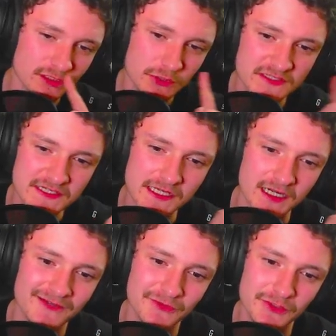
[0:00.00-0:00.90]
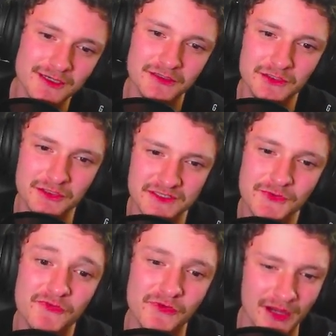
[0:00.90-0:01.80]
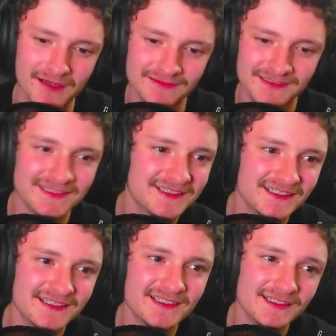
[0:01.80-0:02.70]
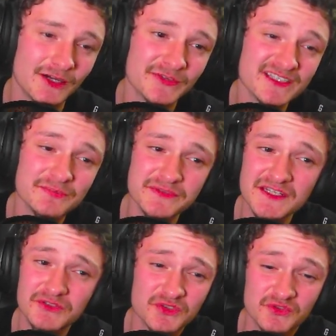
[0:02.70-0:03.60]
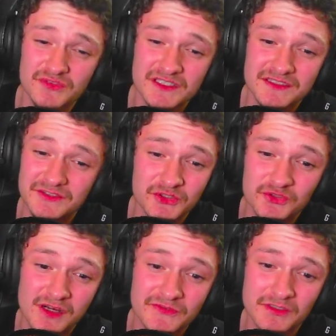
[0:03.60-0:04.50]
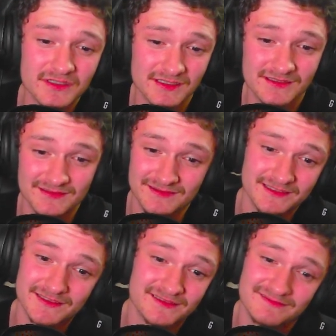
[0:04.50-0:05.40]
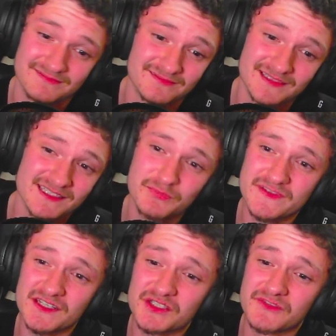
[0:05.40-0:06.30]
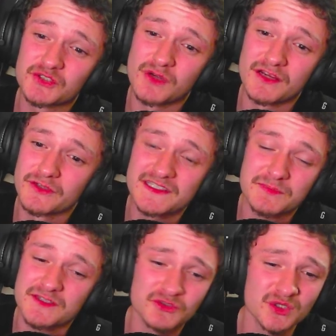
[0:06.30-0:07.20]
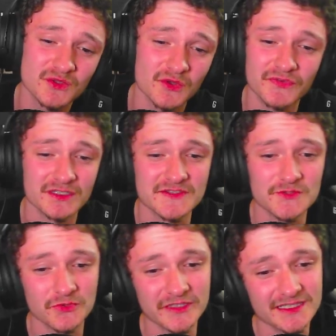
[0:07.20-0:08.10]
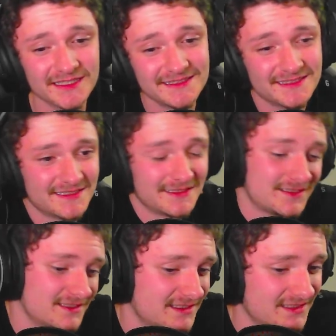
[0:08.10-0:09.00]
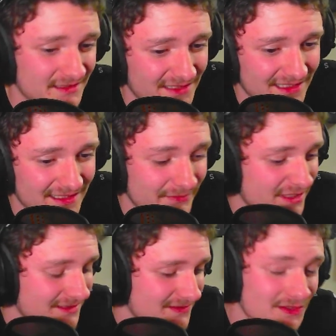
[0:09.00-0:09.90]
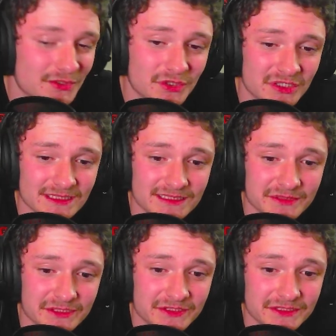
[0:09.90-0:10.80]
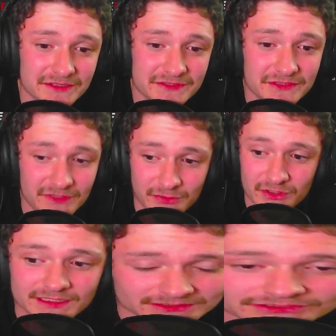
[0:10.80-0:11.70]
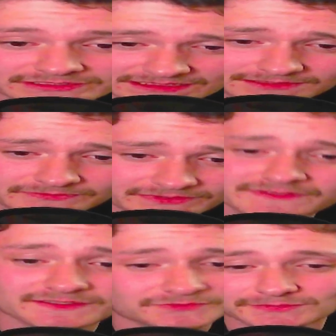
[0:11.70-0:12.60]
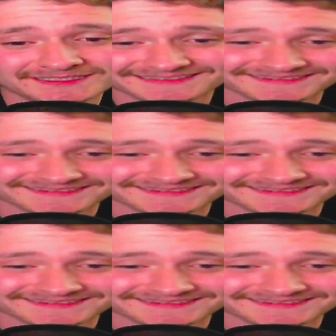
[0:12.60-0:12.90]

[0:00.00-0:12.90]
réussi à l'aveugle que les yeux ouverts. Hein. En fait c'est pour ça que je joue, les... je joue aveugle hein, les gars. C'est pour ça que j'avais joué aveugle, c'est parce que je suis trop fort les yeux ouverts. Ah ben non du coup. Ah ben, je suis vraiment qu'un connard en fait, c'est tout.